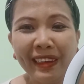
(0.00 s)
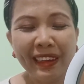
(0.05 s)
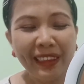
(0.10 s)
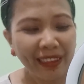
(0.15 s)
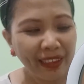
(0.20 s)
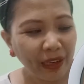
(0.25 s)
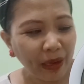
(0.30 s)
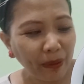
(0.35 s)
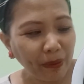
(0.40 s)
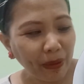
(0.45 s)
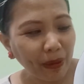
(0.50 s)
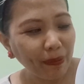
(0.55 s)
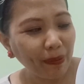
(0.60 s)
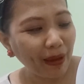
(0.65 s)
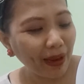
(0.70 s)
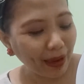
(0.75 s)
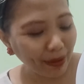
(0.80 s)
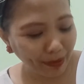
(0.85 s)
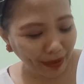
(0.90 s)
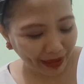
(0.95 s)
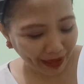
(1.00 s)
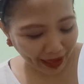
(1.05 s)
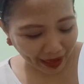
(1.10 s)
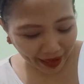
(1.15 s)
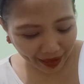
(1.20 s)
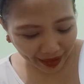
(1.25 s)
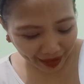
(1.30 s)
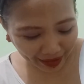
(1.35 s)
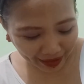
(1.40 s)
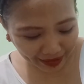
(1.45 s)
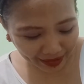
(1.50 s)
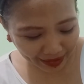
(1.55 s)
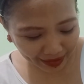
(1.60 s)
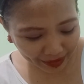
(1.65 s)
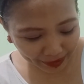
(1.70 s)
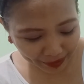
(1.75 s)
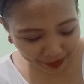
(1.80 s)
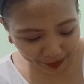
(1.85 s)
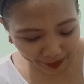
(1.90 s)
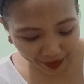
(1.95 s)
nagpipiling matangkad.
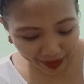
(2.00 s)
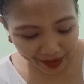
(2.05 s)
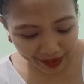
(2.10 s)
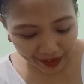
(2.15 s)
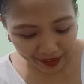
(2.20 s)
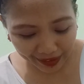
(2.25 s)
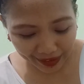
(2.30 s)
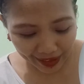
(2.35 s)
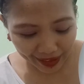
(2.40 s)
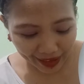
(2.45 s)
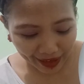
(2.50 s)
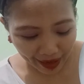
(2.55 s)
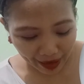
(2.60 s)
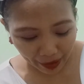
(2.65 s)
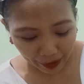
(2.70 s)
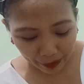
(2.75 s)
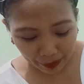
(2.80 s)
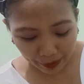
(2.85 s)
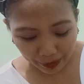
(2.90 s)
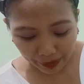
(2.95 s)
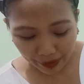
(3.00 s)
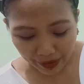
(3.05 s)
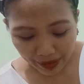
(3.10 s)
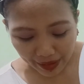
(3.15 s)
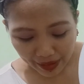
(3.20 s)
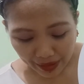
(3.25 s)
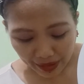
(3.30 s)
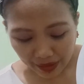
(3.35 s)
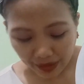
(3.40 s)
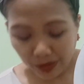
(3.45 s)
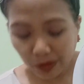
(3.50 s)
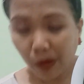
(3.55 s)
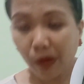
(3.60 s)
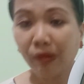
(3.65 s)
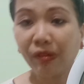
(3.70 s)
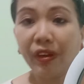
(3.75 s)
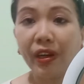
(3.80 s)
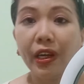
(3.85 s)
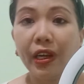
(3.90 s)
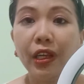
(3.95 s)
Natutuwa lang talaga ako. So
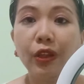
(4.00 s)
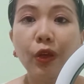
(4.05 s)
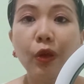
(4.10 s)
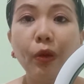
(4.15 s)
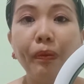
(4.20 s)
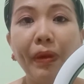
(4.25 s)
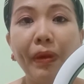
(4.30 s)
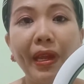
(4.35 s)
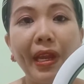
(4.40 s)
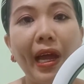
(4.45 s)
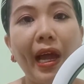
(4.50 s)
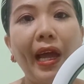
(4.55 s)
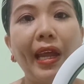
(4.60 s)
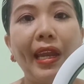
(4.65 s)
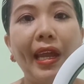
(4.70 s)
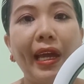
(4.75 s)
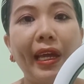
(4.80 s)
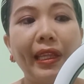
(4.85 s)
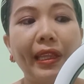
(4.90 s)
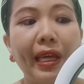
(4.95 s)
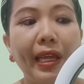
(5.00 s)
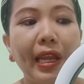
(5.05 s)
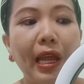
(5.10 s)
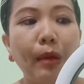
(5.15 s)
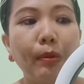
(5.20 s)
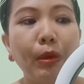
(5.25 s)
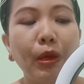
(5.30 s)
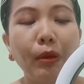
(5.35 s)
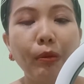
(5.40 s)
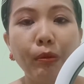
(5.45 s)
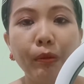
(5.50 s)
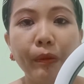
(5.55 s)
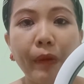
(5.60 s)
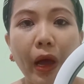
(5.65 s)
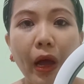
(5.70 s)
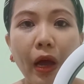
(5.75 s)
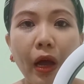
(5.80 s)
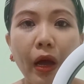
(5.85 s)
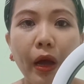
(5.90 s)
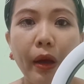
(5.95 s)
far, ito yung pinaka nakita naming
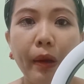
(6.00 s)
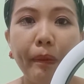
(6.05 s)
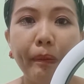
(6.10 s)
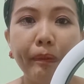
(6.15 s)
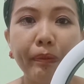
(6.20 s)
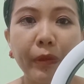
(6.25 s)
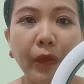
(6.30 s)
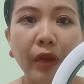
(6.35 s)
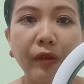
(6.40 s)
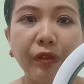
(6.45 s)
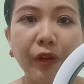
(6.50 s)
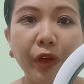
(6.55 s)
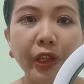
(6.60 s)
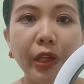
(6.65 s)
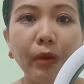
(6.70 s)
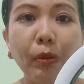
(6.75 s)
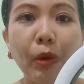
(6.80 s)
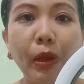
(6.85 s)
um, affordable